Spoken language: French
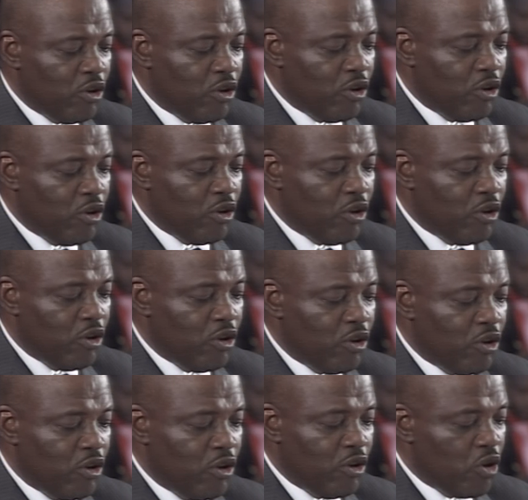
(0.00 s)
ne se
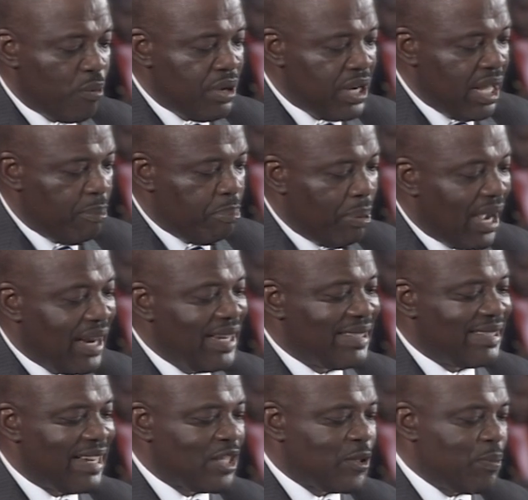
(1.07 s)
laissera dominer par les
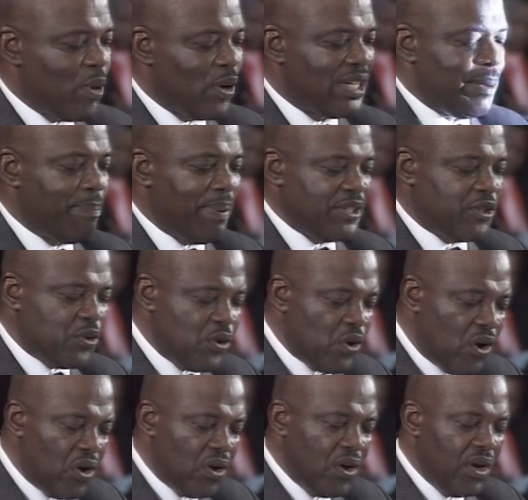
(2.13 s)
transports des passions,
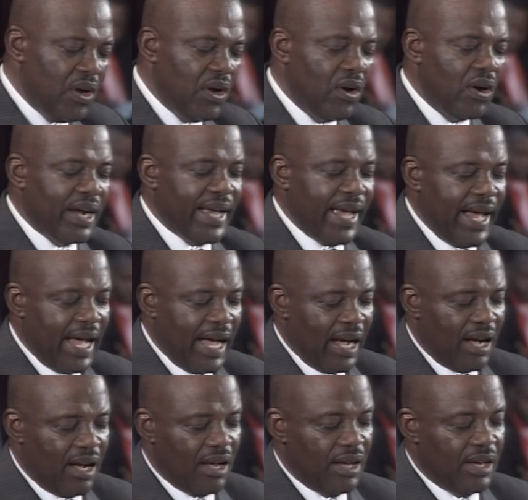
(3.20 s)
car
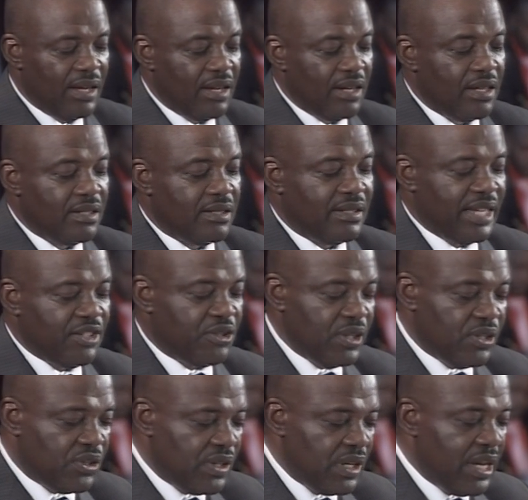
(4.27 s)
c'est
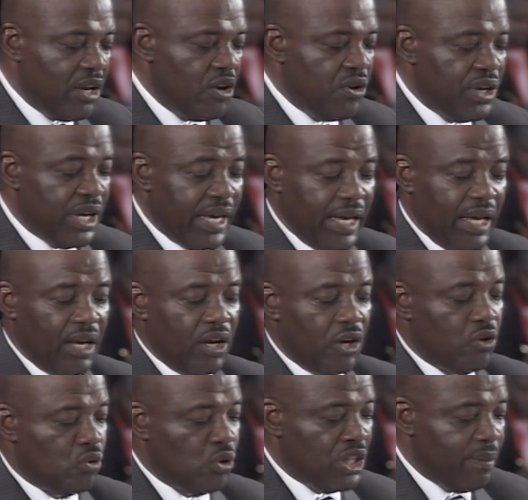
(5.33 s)
ici les liés
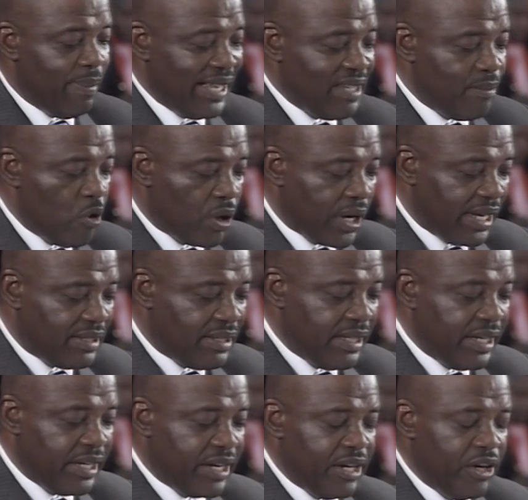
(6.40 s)
du débat démocratique
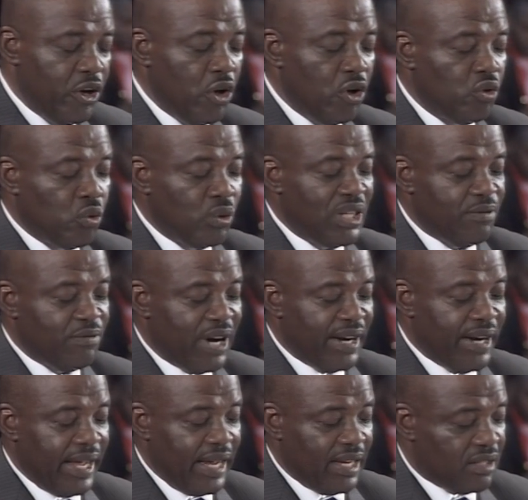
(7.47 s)
d'où devra
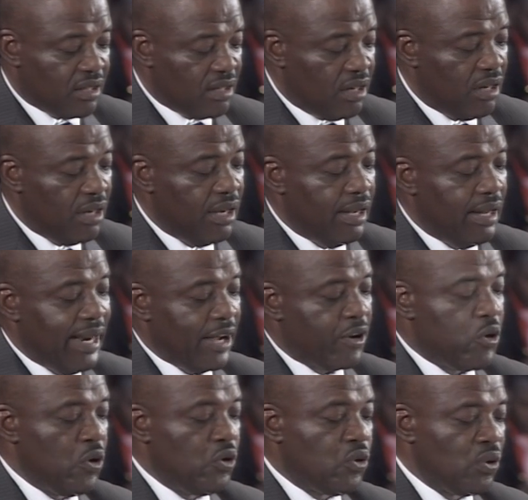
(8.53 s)
naître la
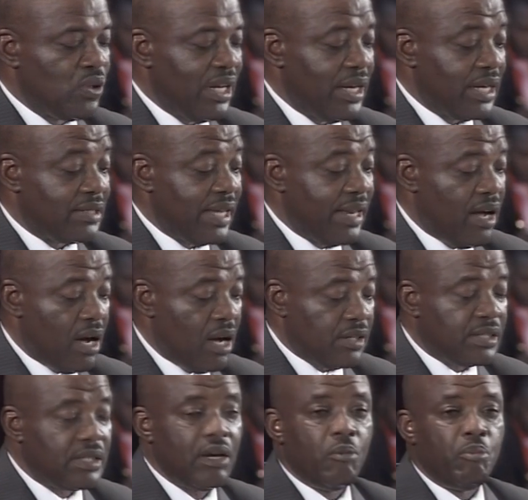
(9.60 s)
culture de l'excellence
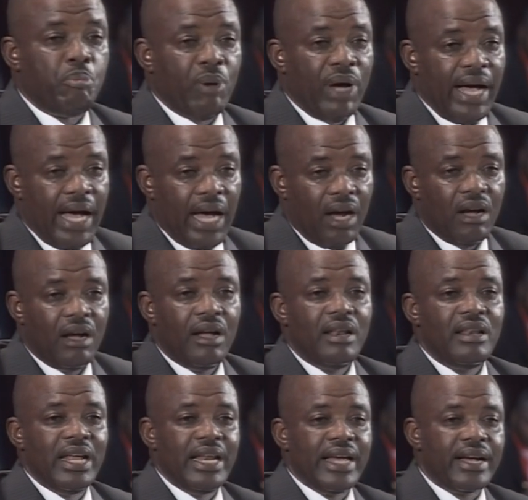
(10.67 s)
par
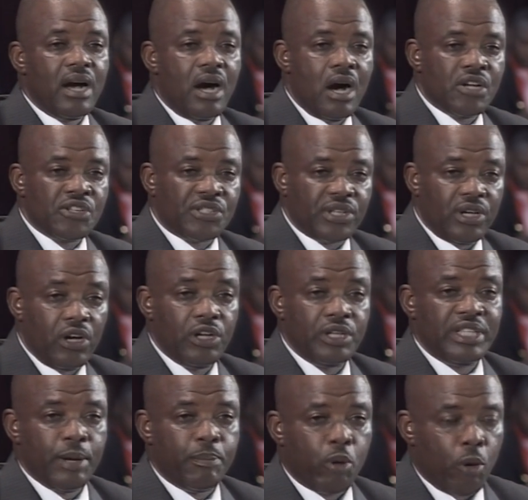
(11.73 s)
l'élégance
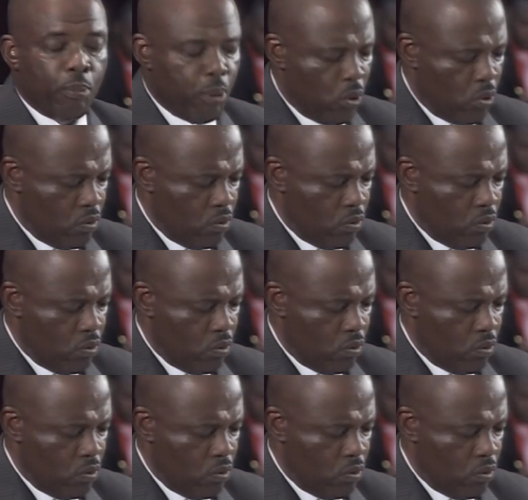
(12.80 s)
des propos.